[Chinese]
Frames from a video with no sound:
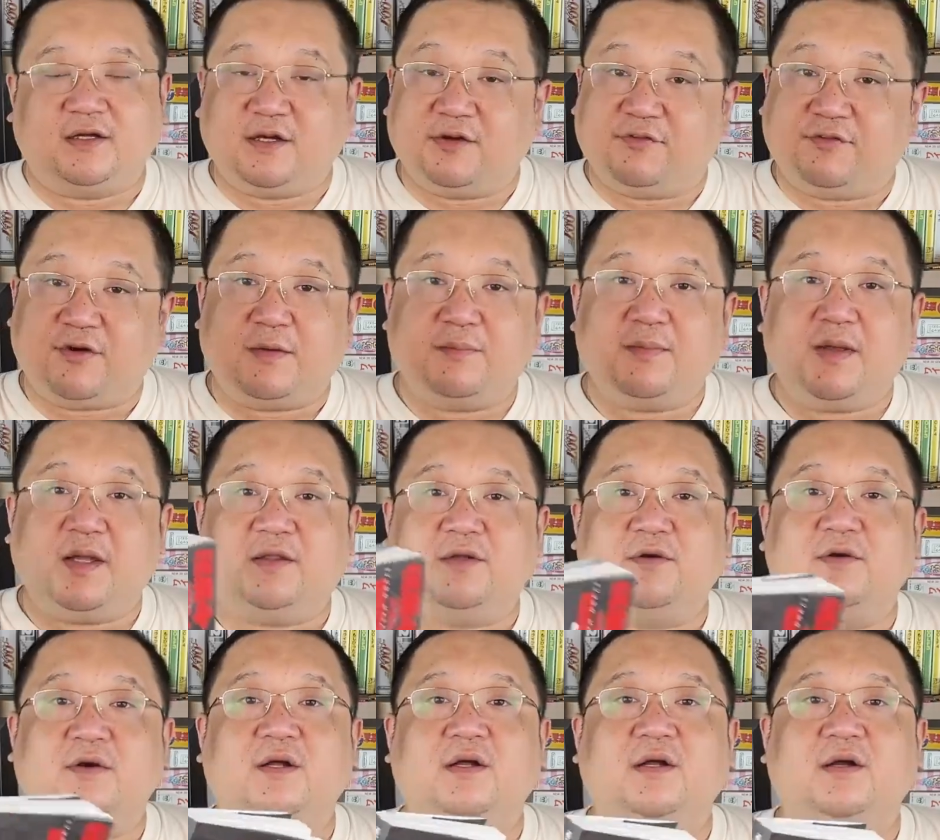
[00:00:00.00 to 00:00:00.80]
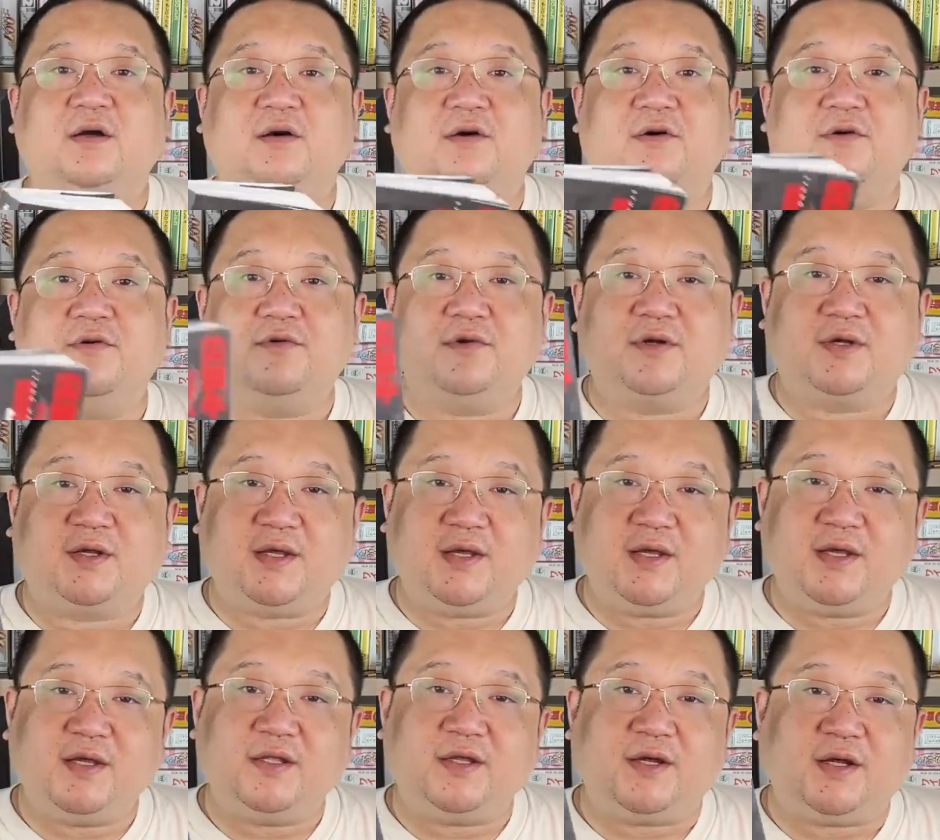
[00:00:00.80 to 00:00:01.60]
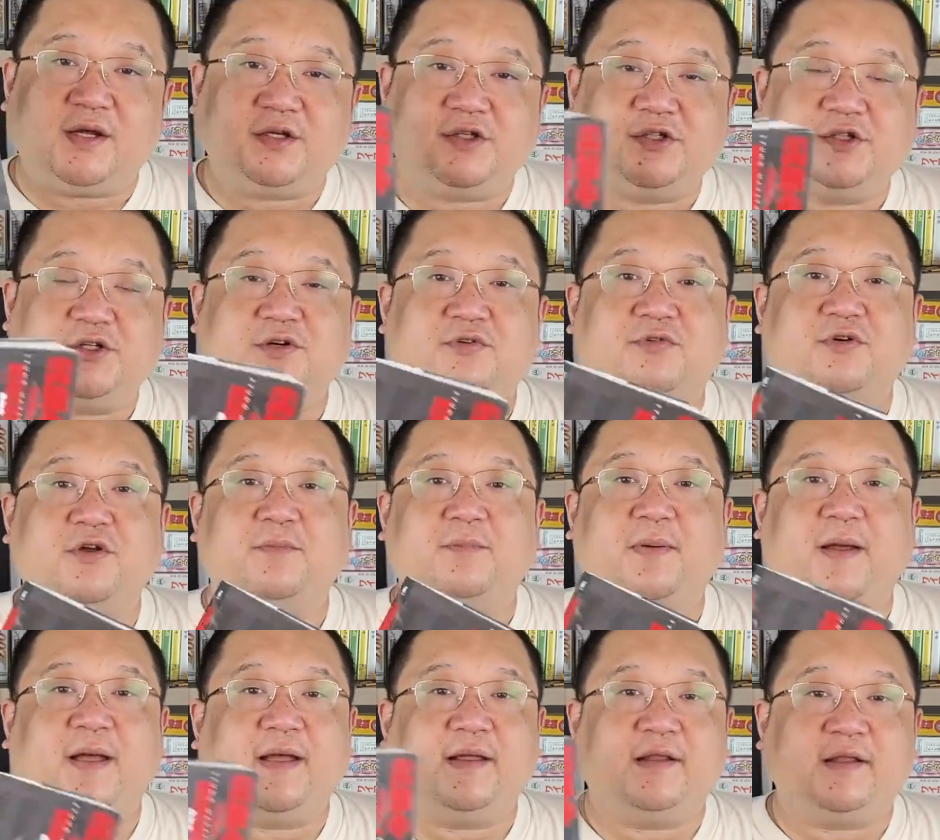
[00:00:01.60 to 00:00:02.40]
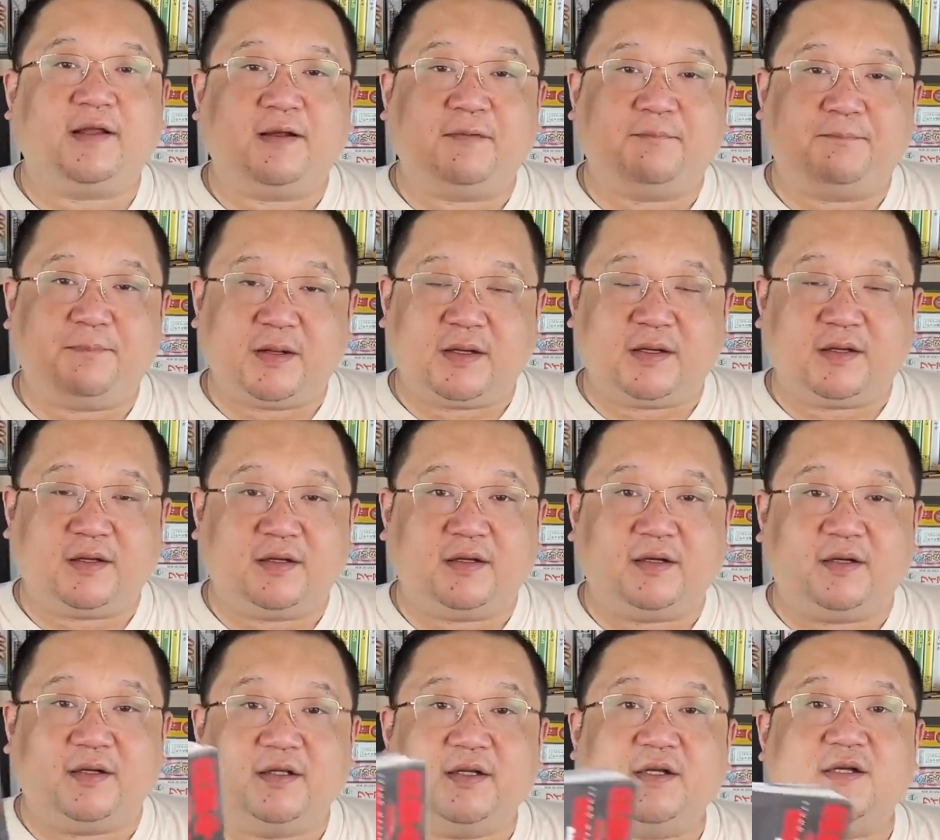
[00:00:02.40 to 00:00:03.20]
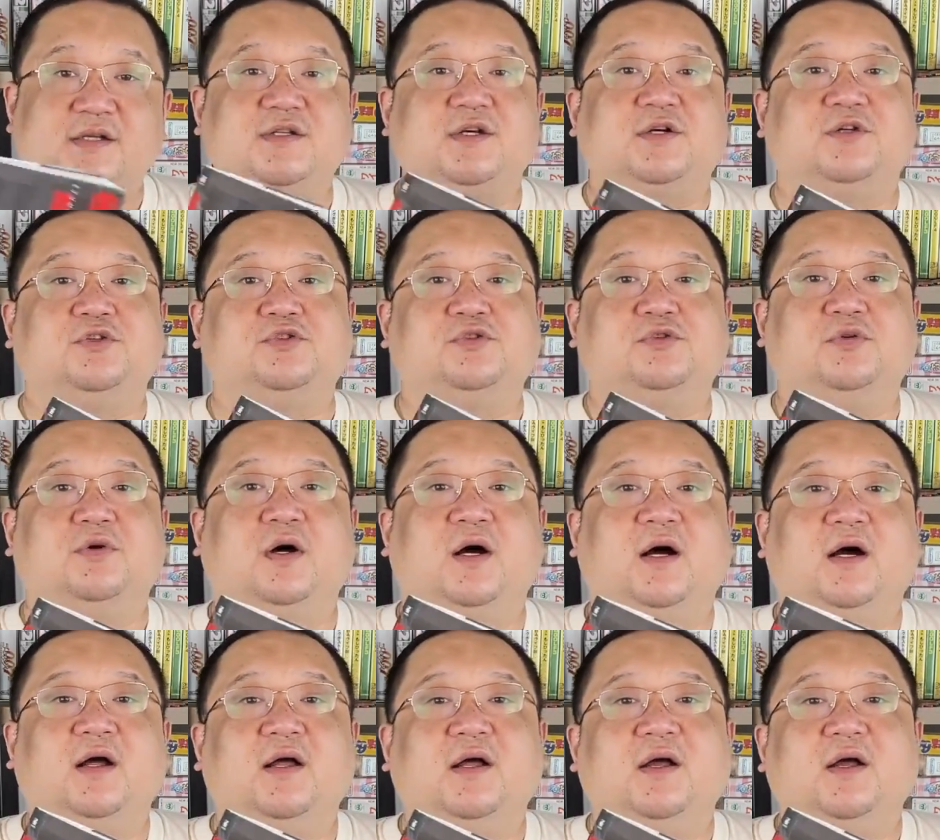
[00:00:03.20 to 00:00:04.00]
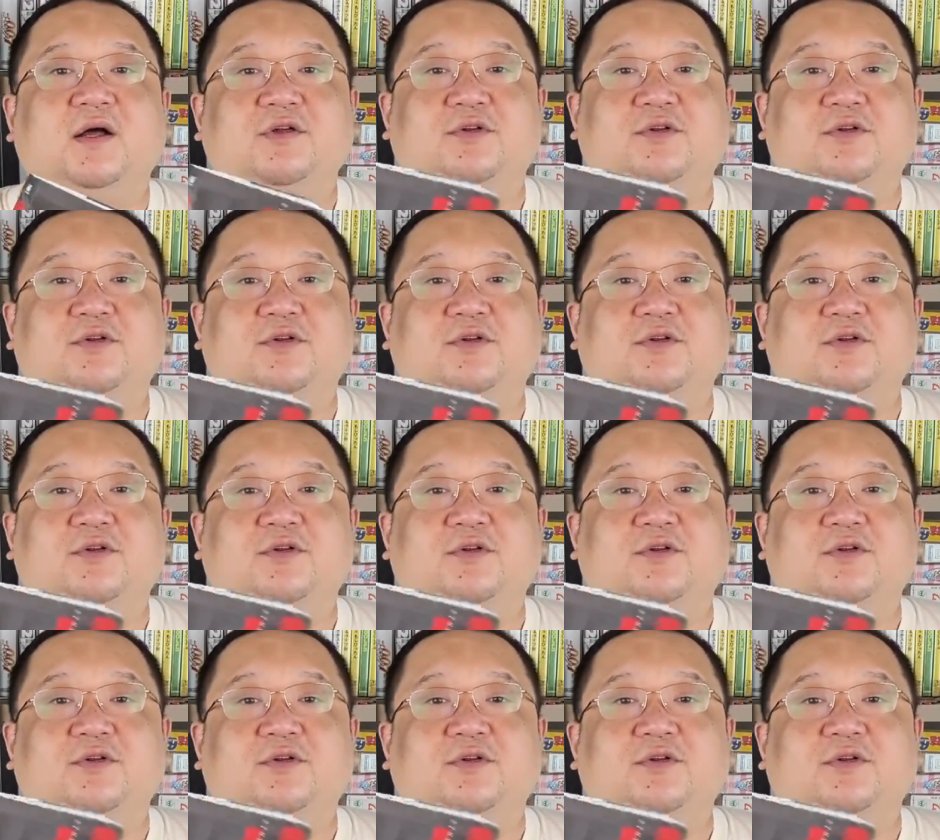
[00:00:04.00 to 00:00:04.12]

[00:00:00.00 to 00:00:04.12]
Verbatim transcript: 各方面都很 OK 的社会派的本格的小说，